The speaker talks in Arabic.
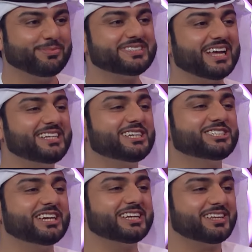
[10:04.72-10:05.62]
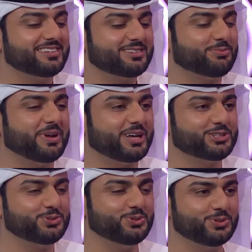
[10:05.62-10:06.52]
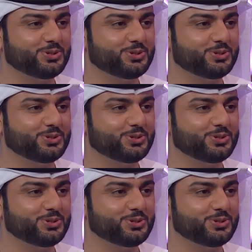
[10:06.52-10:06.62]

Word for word: بس احسن شيء تطبخه شو؟